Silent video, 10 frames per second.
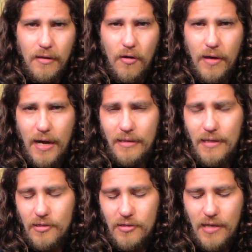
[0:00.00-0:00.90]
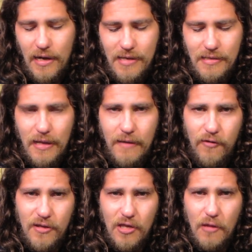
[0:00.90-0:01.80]
con carácter socialista
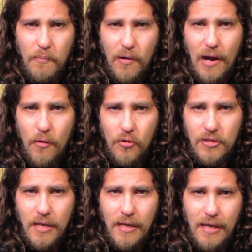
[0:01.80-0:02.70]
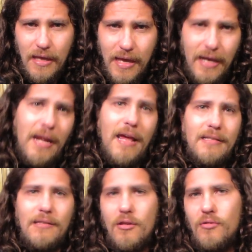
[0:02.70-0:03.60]
influenciado por la URSS y crea
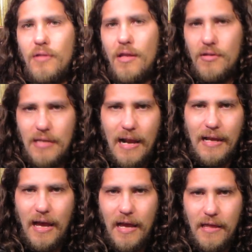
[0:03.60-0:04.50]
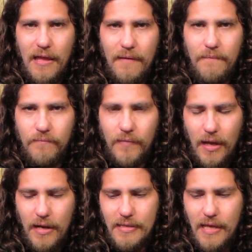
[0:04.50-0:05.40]
Estados Unidos a Al Qaeda
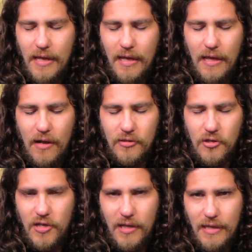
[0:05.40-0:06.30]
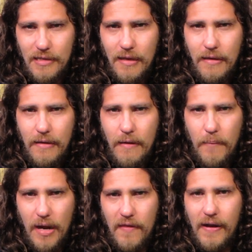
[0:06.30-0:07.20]
en esa década de los 80
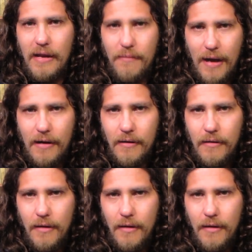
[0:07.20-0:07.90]
para derribar